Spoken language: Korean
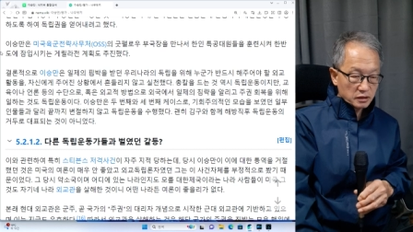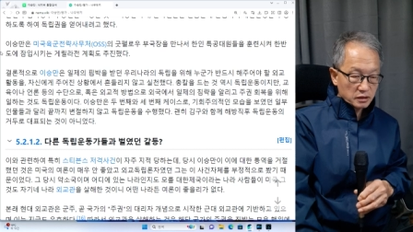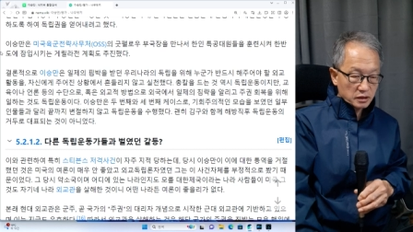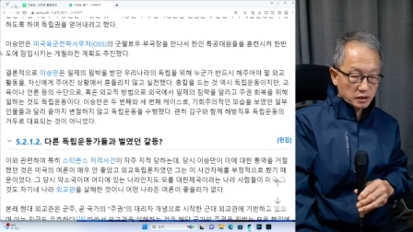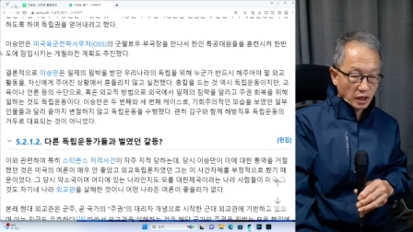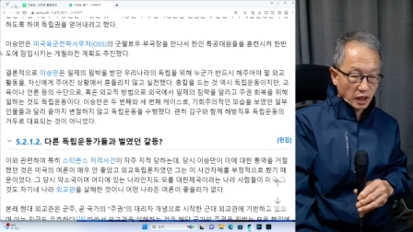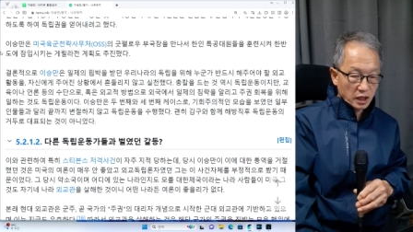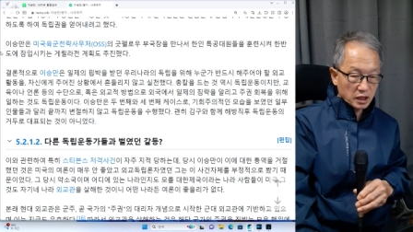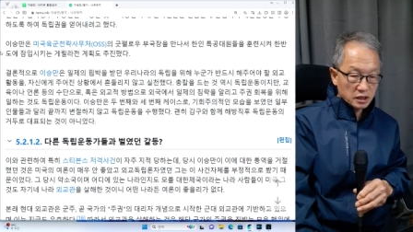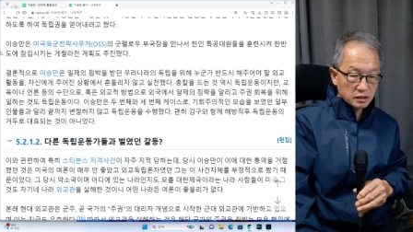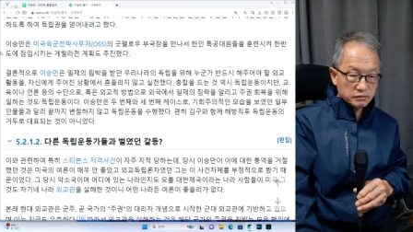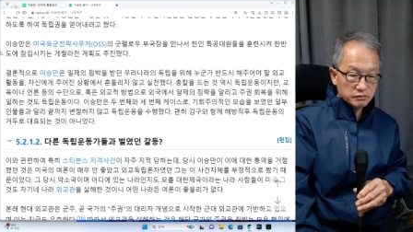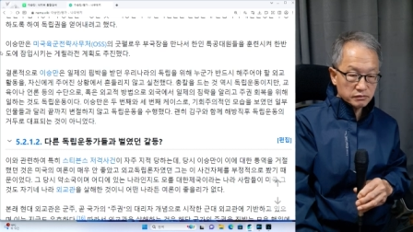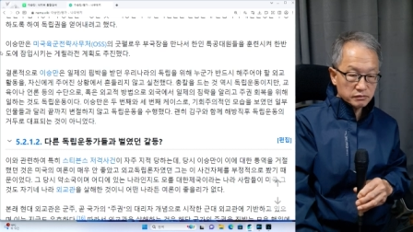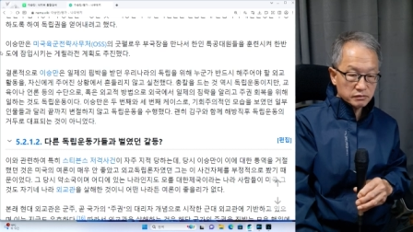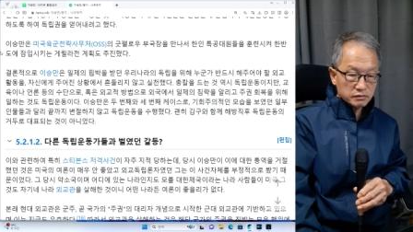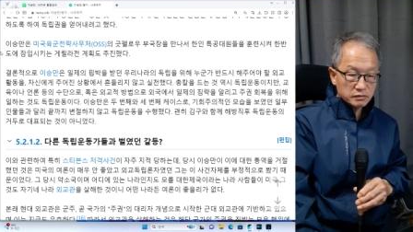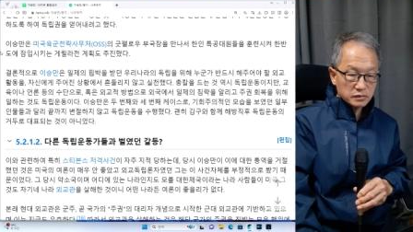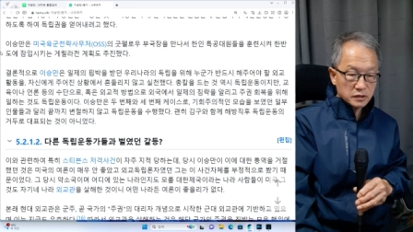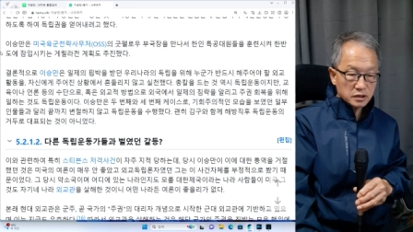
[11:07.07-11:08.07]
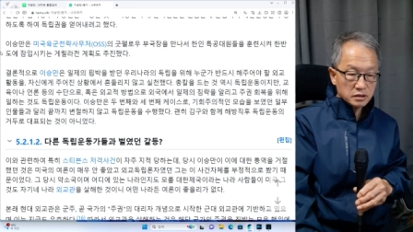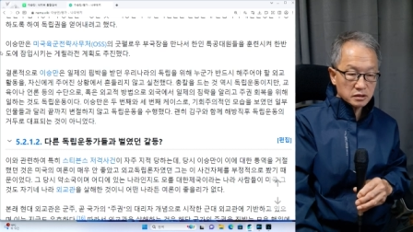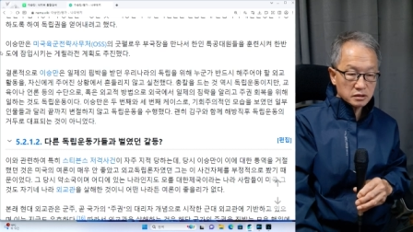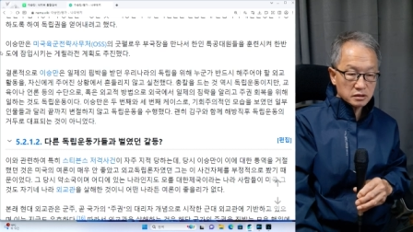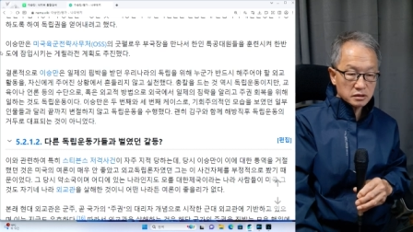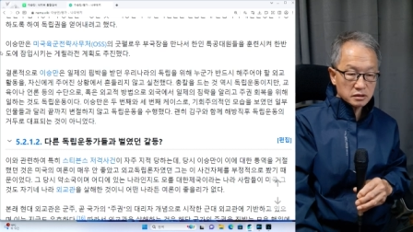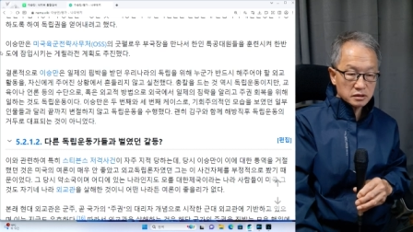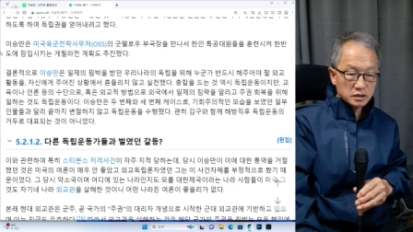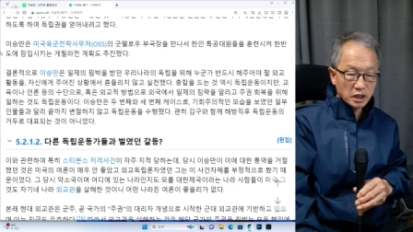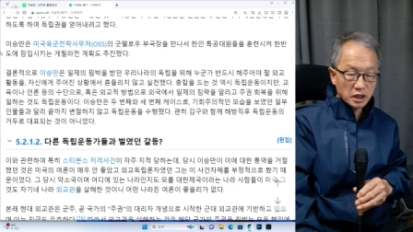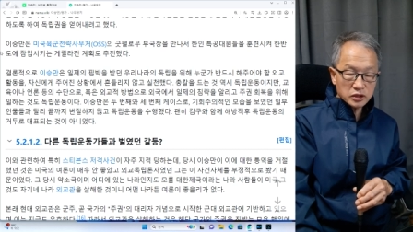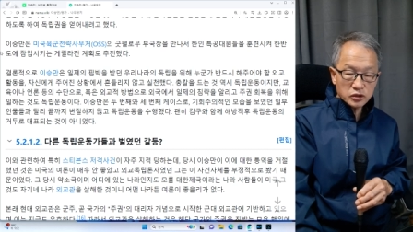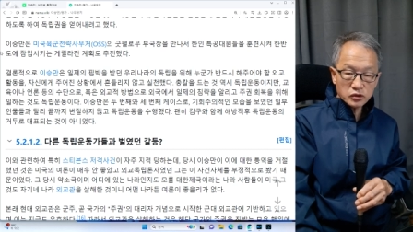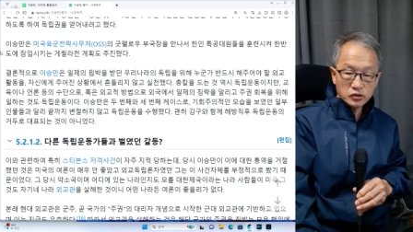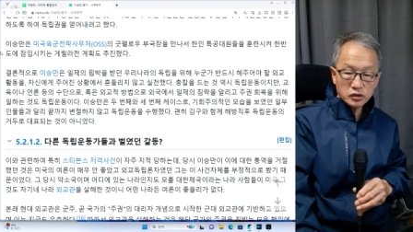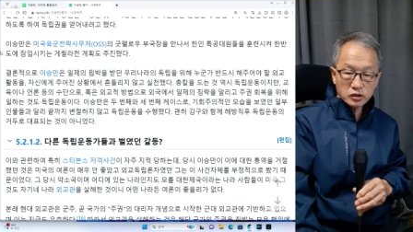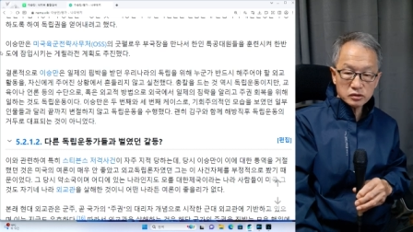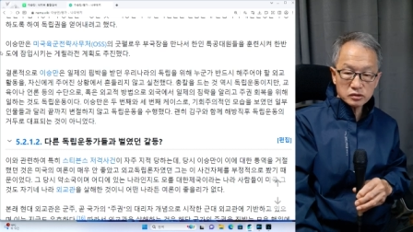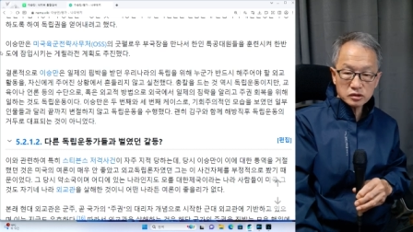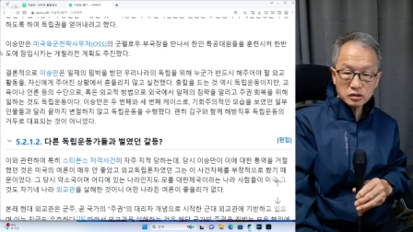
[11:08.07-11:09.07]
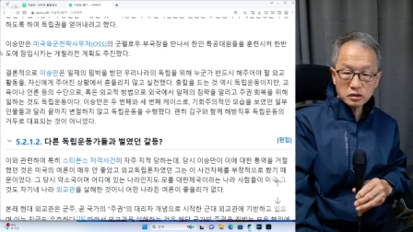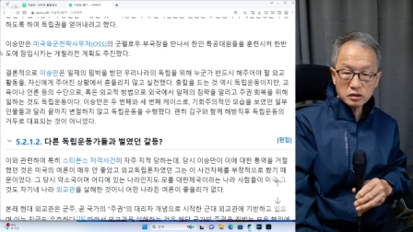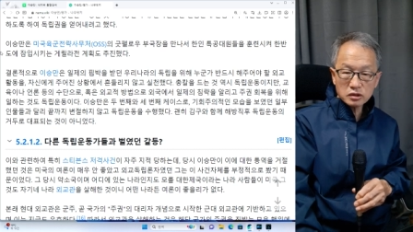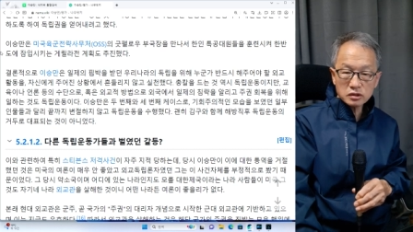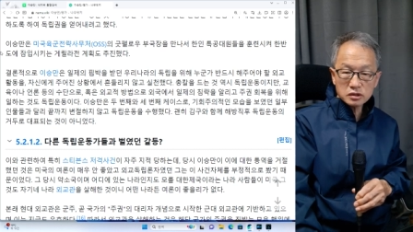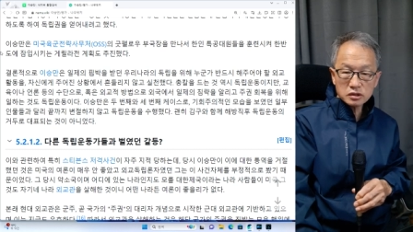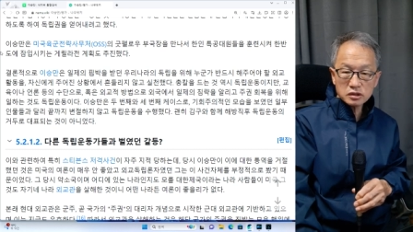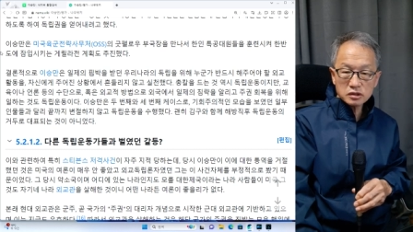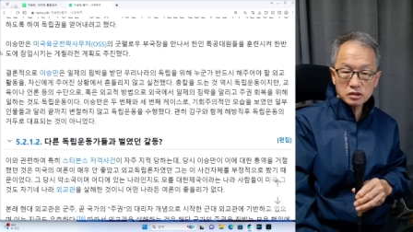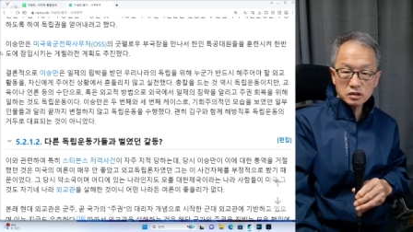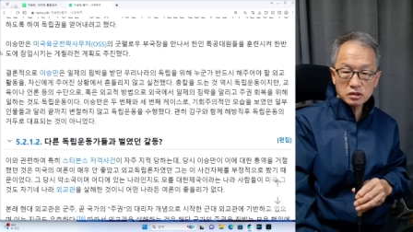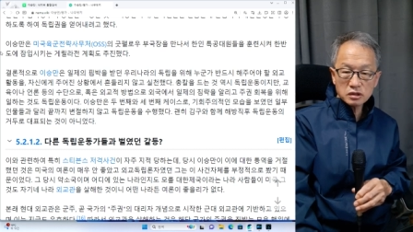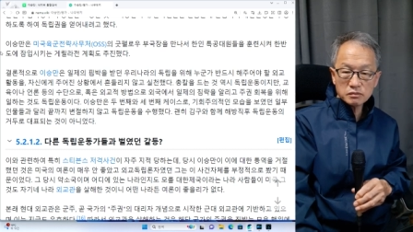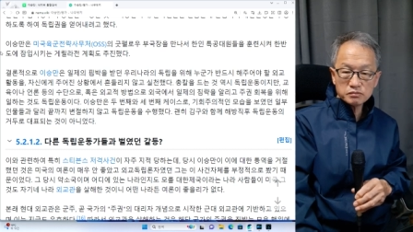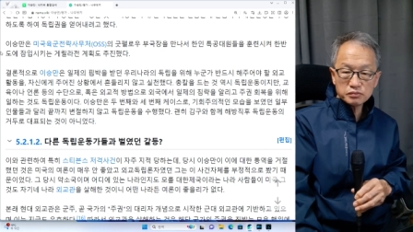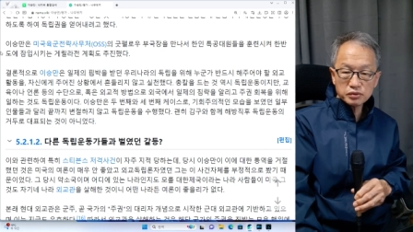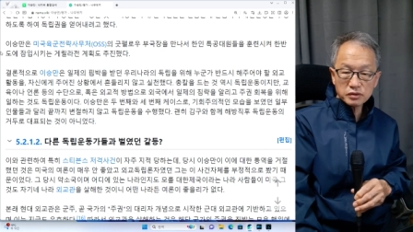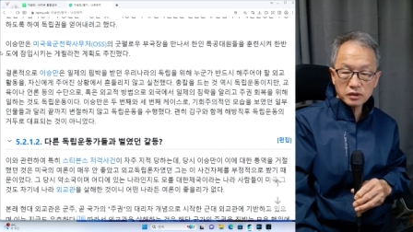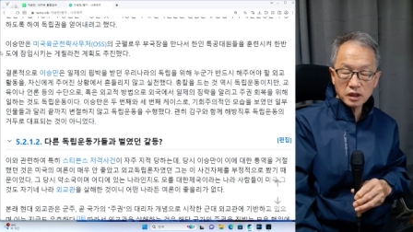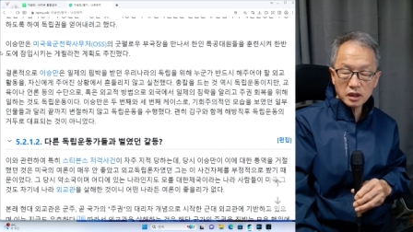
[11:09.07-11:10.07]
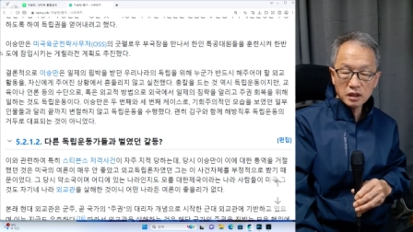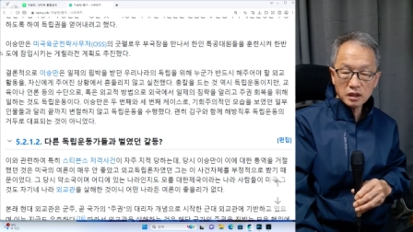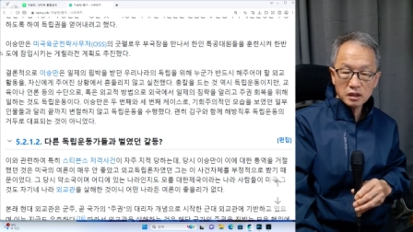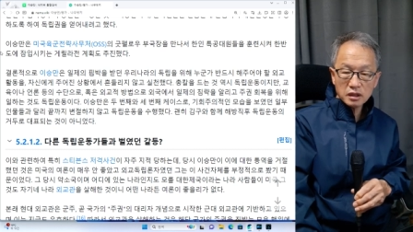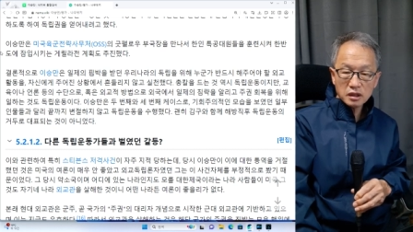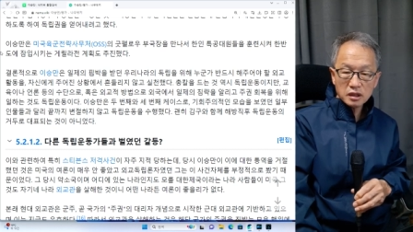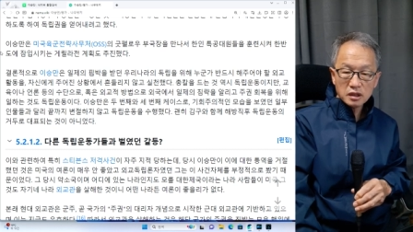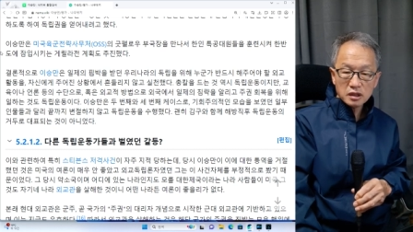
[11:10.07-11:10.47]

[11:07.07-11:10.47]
다음 그 대통령 선거에서 트럼프가